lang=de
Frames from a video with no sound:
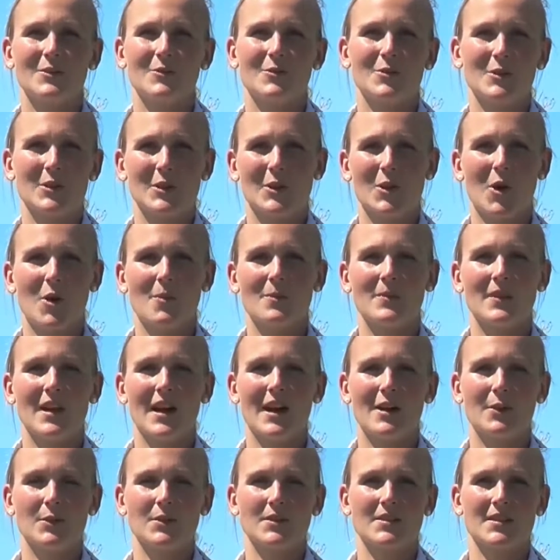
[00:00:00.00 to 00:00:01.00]
für die
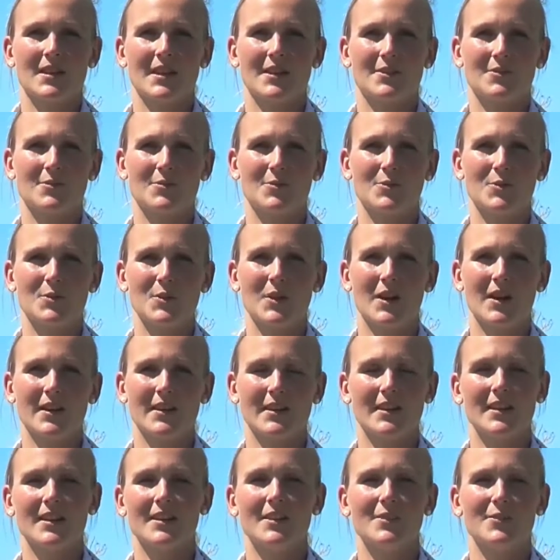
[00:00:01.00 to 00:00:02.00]
kommende Aussaat für
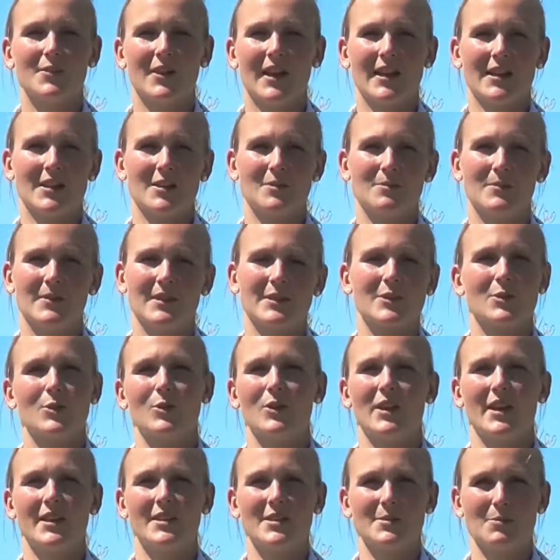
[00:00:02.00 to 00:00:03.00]
Ihre Flächen mit
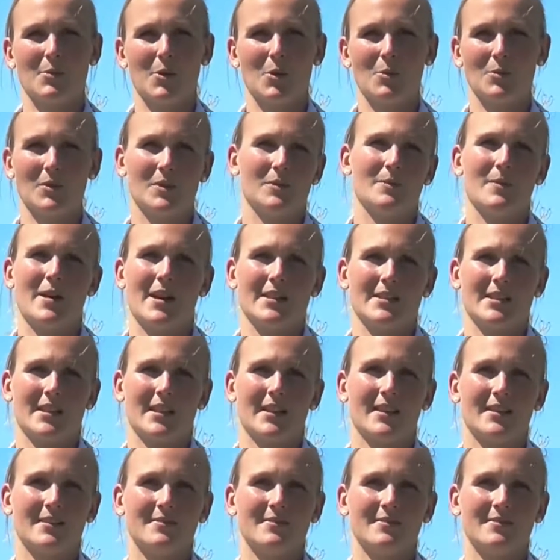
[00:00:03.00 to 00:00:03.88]
problematik